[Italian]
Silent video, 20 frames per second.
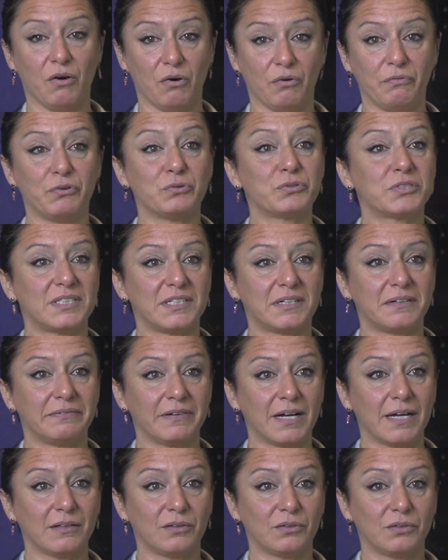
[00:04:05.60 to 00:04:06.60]
Ho
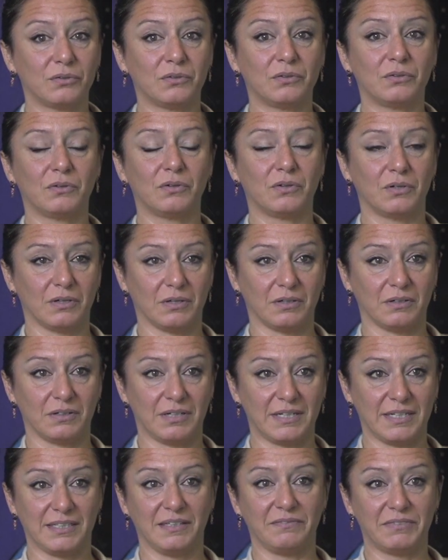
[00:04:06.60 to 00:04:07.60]
osservato
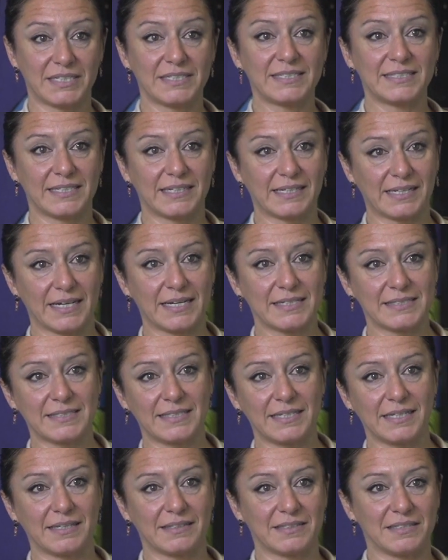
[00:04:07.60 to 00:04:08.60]
eh, le diverse
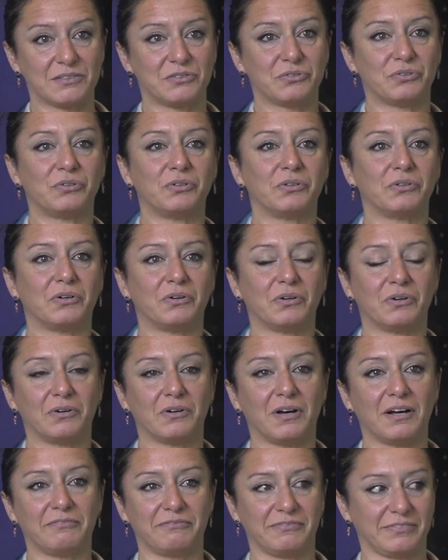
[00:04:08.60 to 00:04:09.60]
classi che si
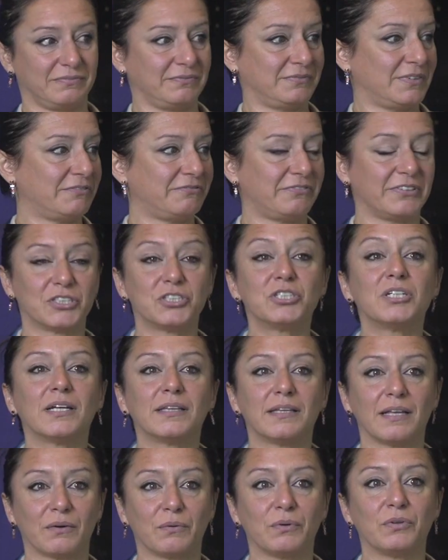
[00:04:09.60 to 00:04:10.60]
sono aff
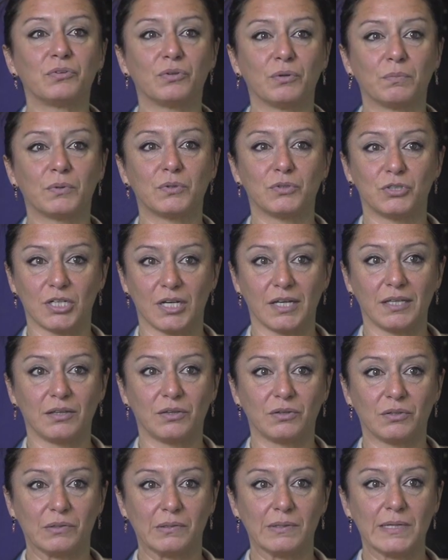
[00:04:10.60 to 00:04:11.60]
affacciate a questo
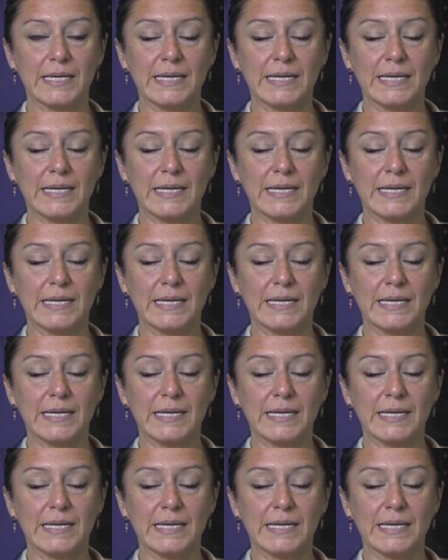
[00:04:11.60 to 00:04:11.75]
progetto.